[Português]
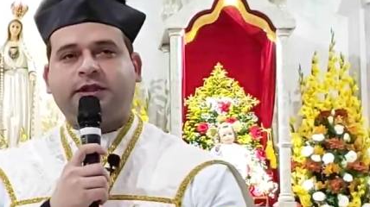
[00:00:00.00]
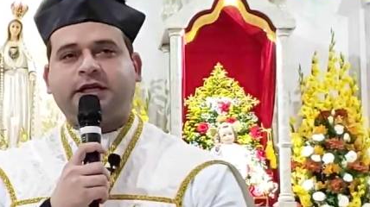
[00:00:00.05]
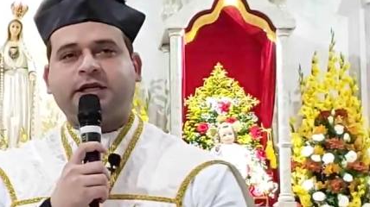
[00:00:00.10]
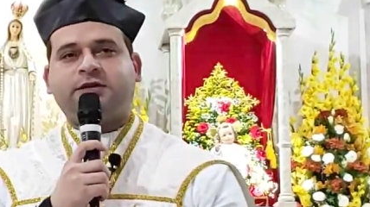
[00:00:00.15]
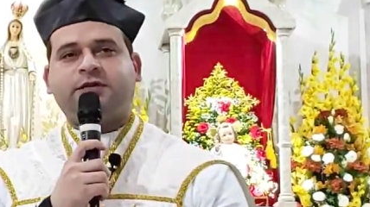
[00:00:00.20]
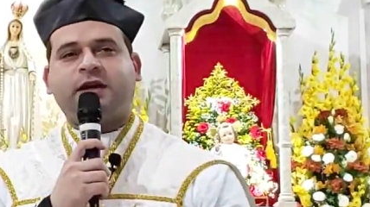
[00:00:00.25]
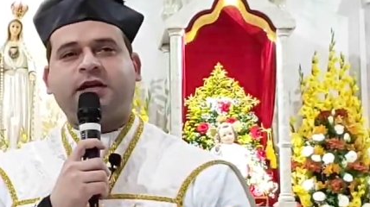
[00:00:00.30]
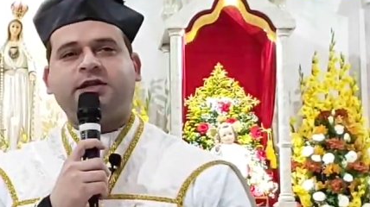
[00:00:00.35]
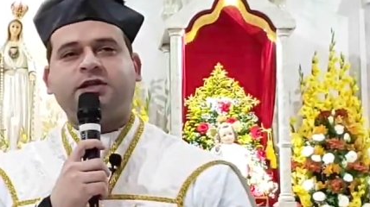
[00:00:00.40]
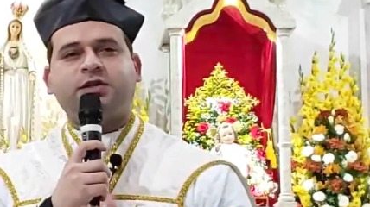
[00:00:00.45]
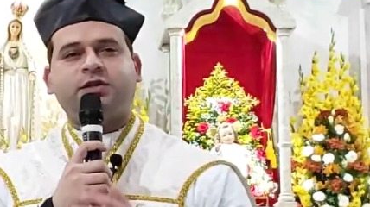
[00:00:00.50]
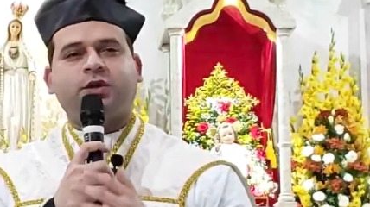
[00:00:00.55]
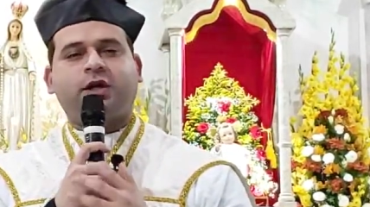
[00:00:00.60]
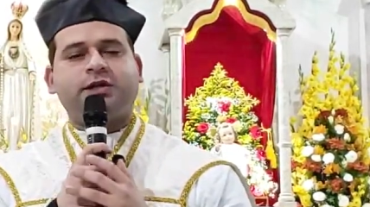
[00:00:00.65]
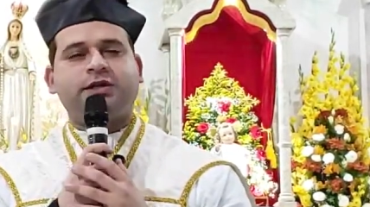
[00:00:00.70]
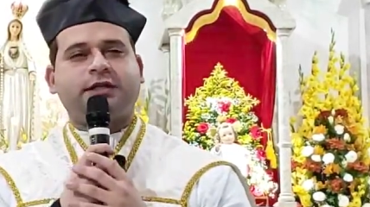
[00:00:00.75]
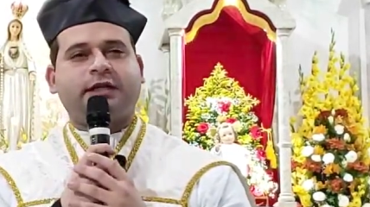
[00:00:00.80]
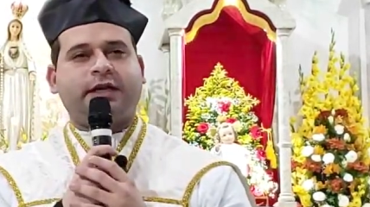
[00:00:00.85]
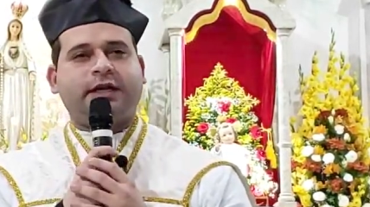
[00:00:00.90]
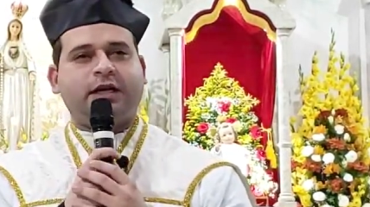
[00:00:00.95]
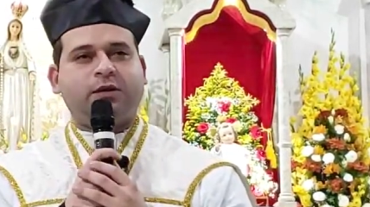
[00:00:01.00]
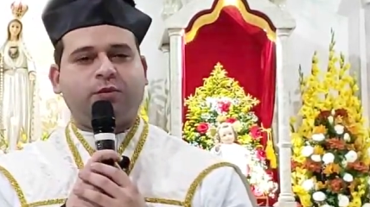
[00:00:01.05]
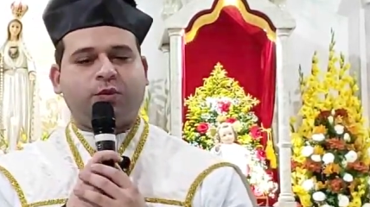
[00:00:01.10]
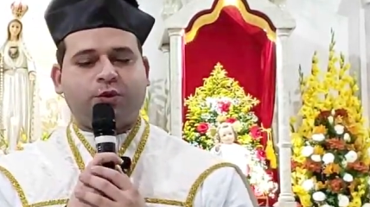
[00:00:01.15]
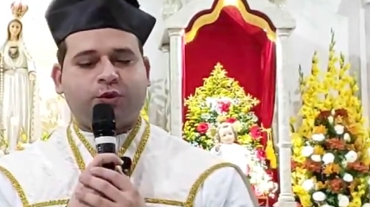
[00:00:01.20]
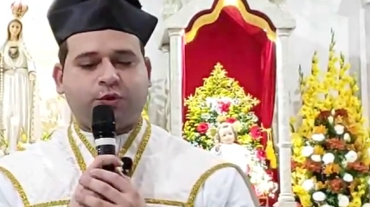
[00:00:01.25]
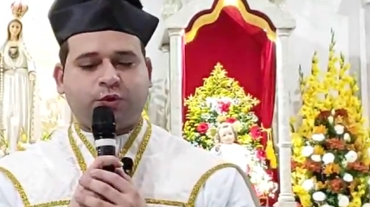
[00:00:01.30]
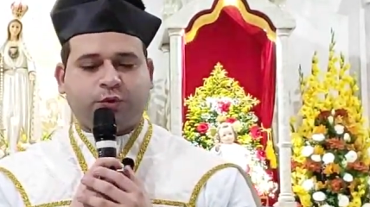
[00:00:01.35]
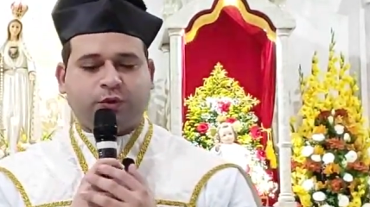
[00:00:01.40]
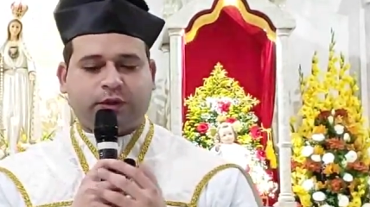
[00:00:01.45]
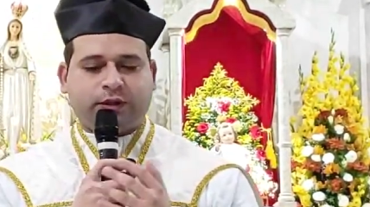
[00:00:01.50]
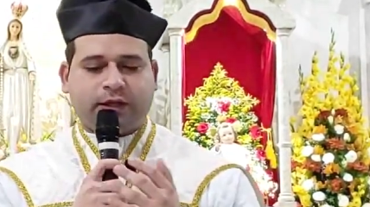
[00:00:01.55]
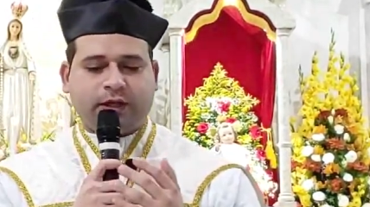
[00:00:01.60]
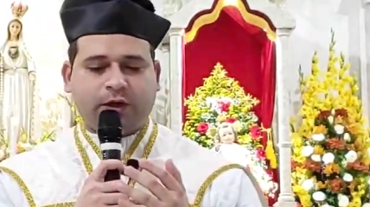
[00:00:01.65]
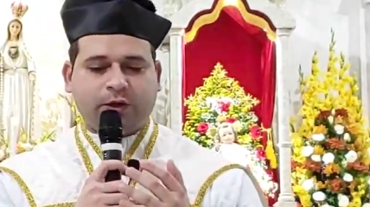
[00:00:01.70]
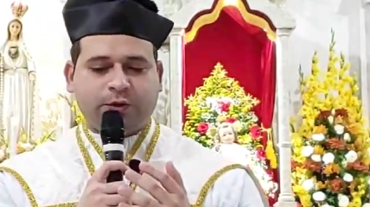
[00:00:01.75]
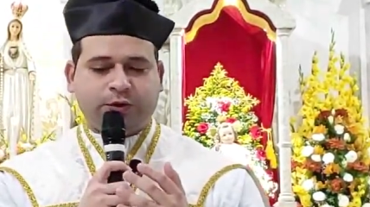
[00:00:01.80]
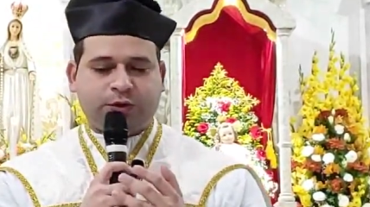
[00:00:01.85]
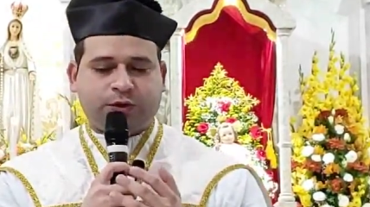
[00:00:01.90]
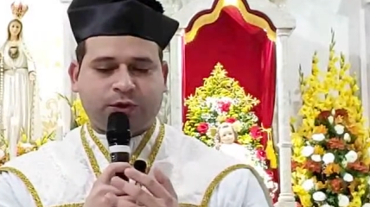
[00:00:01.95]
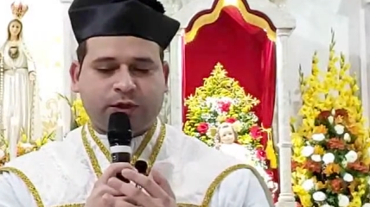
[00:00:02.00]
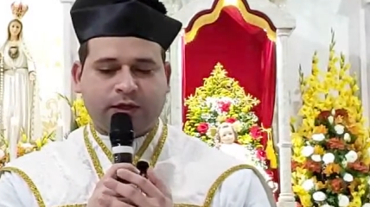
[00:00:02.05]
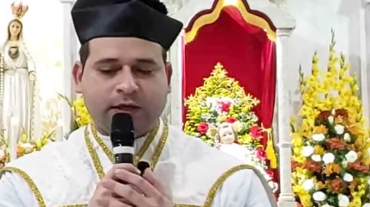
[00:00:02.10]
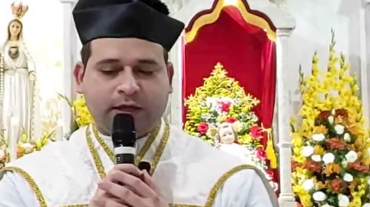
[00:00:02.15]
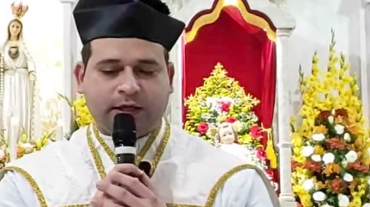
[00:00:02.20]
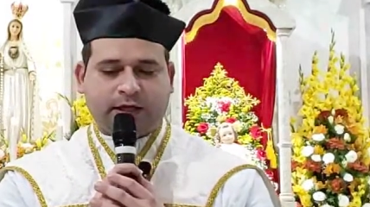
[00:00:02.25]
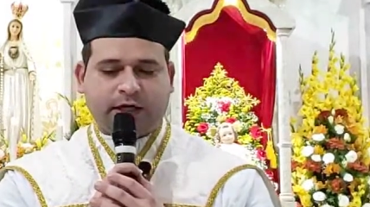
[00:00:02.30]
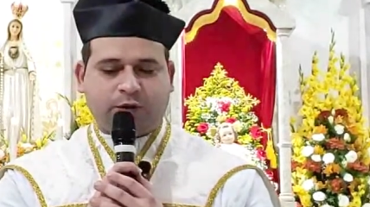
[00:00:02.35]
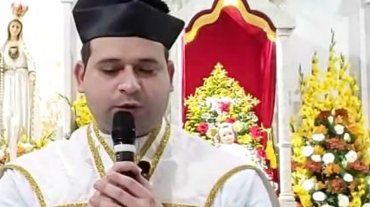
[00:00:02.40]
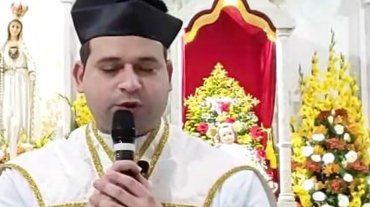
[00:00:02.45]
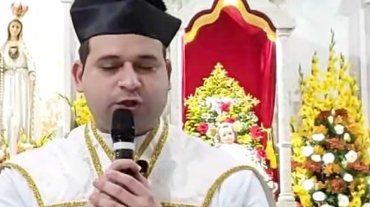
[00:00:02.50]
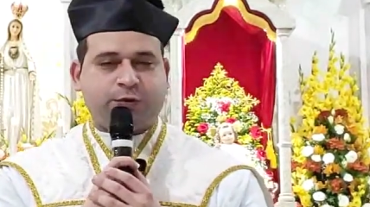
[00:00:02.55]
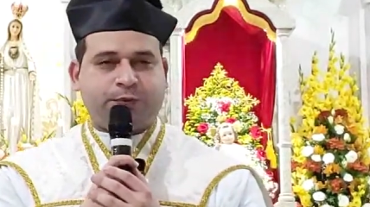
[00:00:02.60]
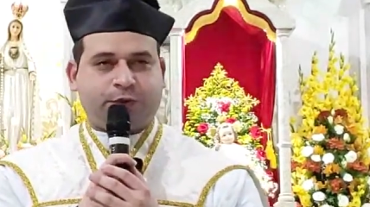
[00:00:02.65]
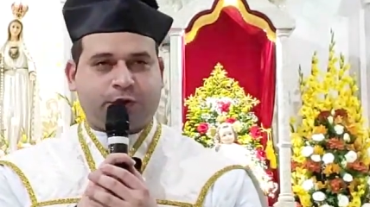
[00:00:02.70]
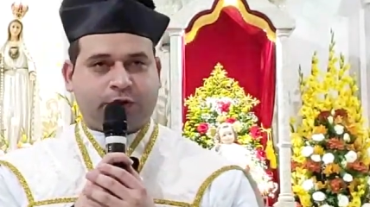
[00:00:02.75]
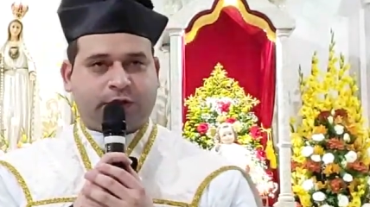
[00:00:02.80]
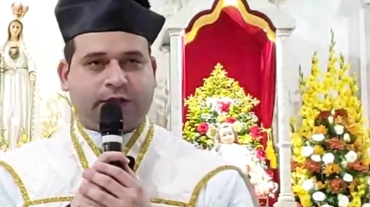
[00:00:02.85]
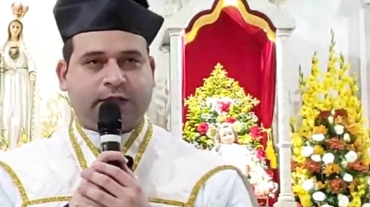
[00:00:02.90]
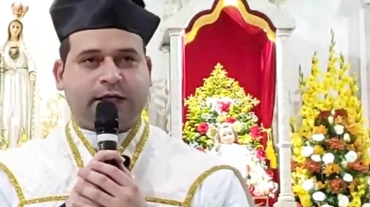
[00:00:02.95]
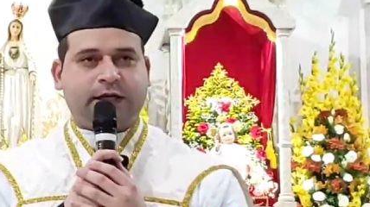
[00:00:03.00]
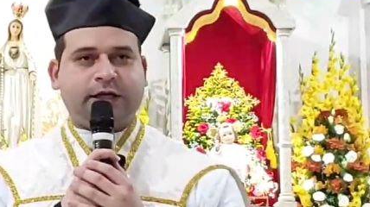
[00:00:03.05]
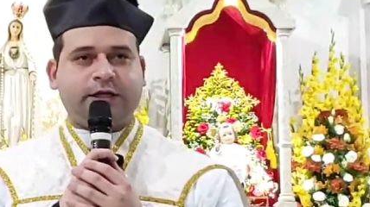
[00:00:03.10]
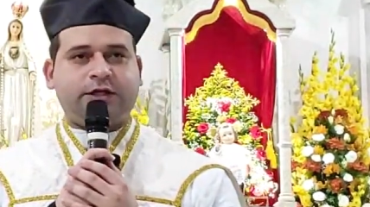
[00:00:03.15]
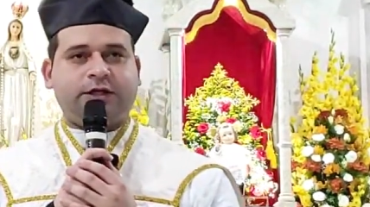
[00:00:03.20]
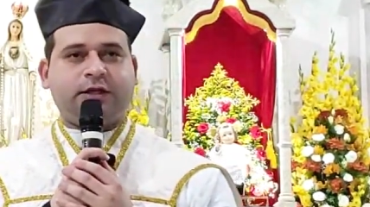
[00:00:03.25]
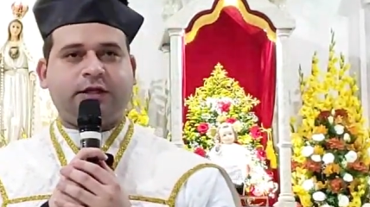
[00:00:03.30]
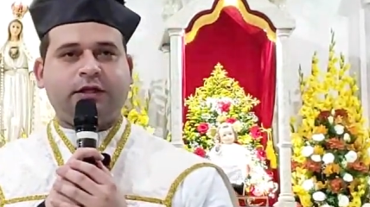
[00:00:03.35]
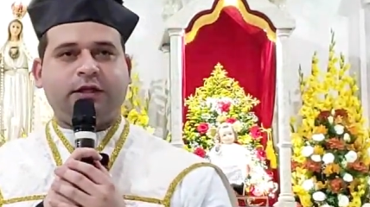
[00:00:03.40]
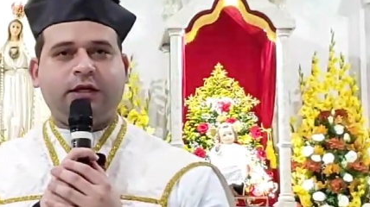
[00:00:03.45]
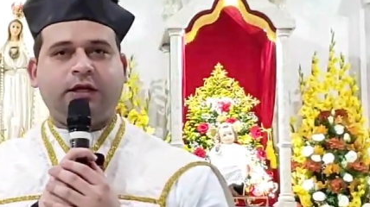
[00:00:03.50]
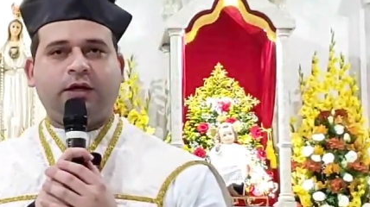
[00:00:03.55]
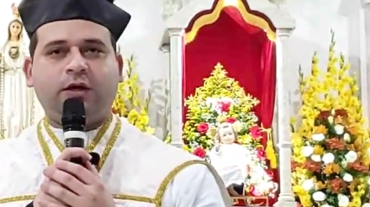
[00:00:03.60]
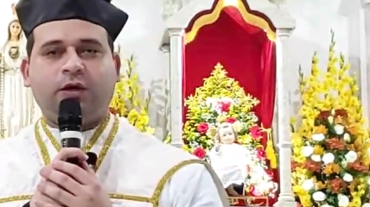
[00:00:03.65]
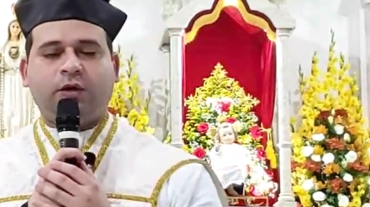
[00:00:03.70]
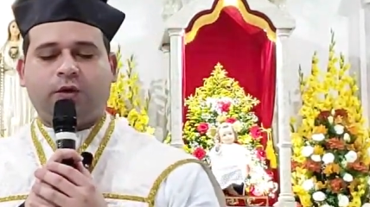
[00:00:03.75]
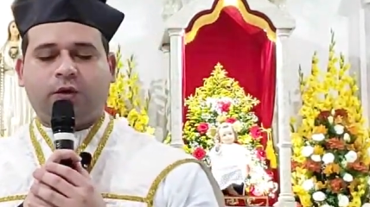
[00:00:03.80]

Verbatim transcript: Muitas vezes nós queremos um Deus que nos proteja,